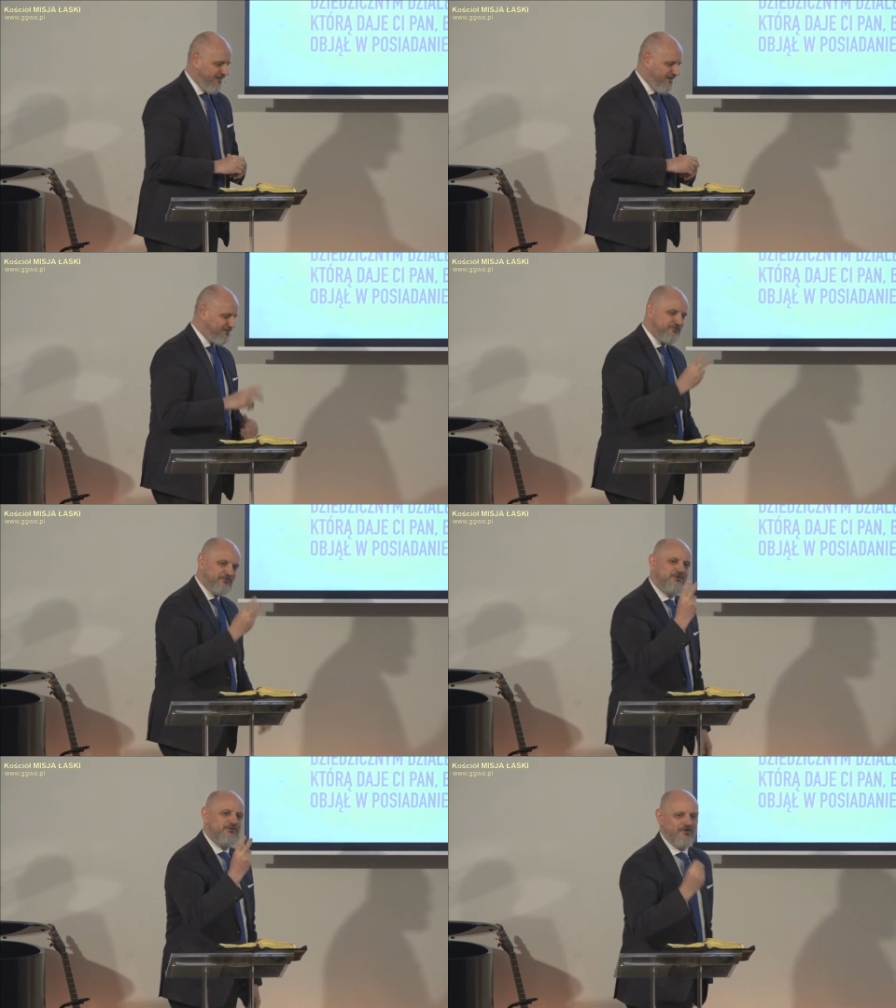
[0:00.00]
Co by
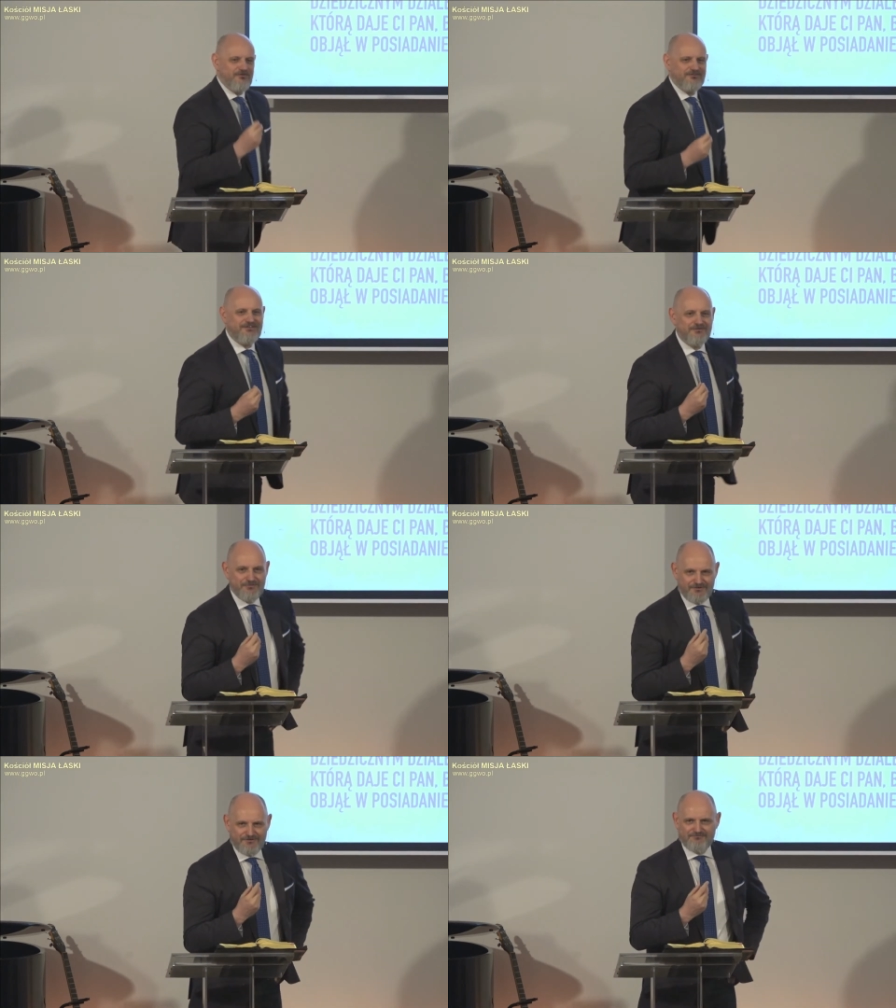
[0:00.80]
było,
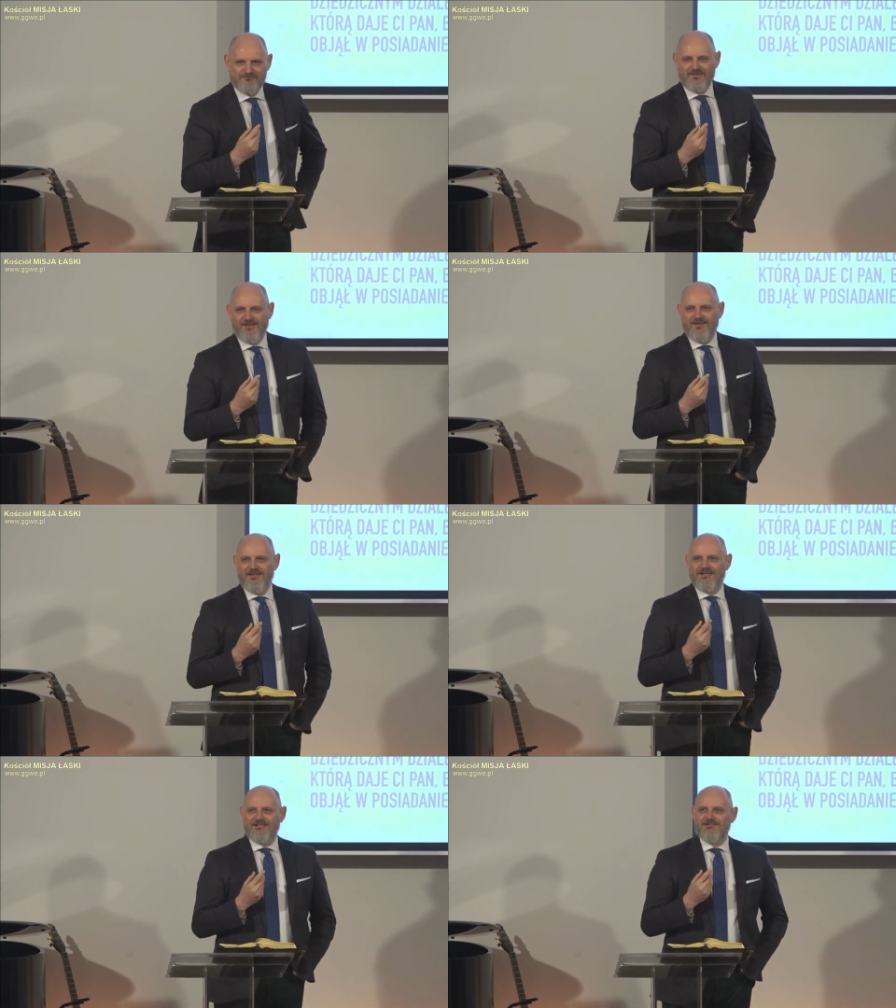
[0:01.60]
gdyby,
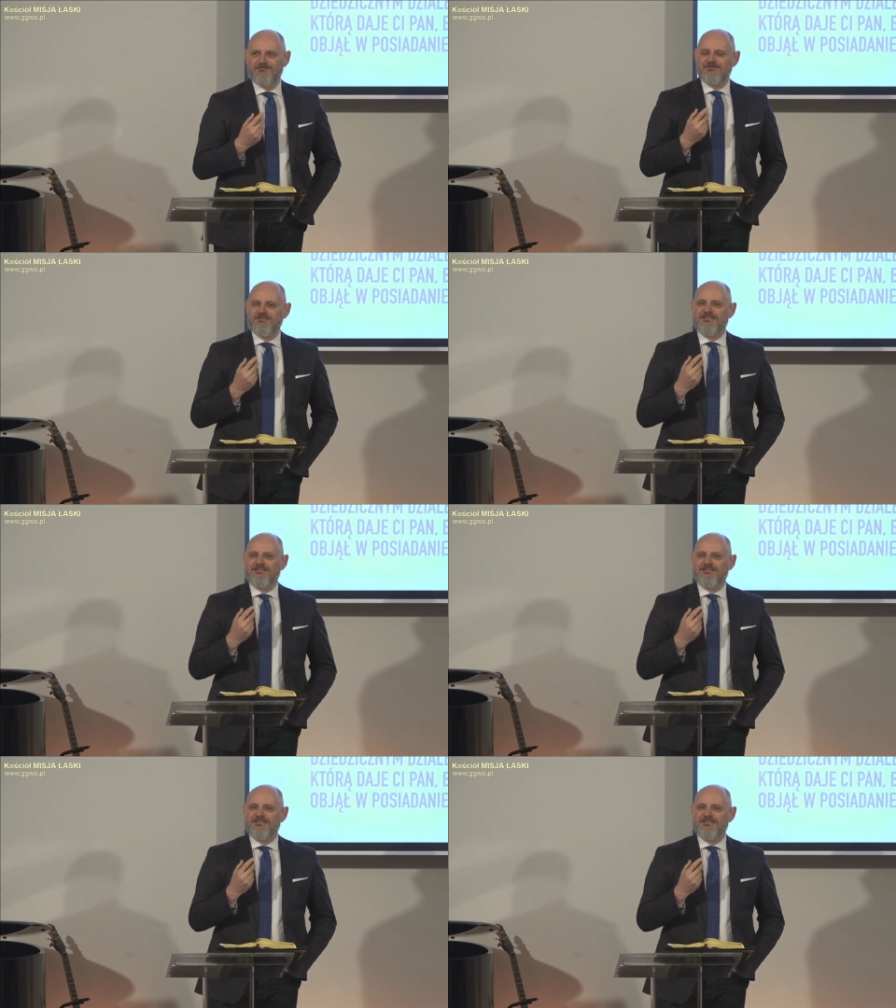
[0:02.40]
gdyby